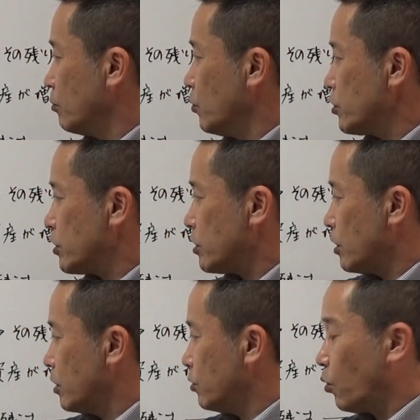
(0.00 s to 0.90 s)
もし
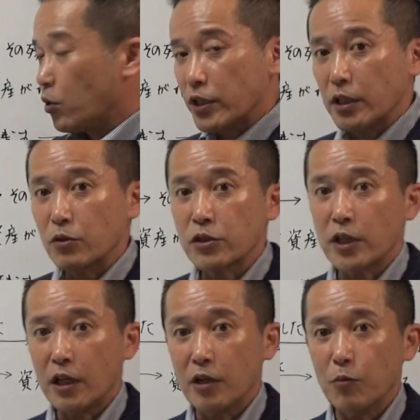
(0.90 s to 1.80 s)
残せたとし
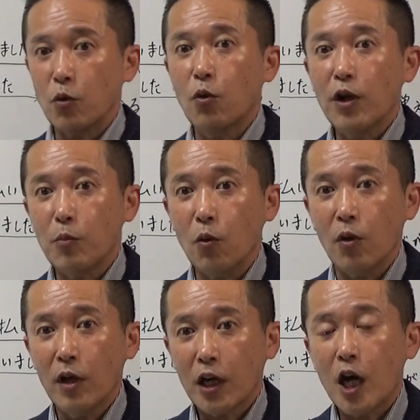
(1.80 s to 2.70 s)
たらもうこれ
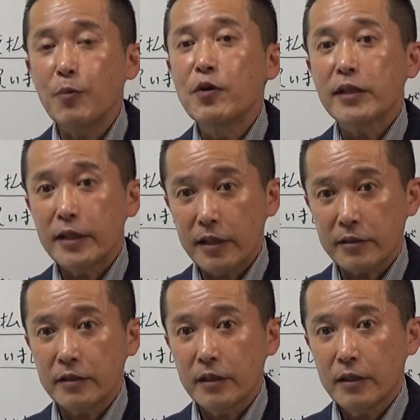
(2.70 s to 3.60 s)
も神業です。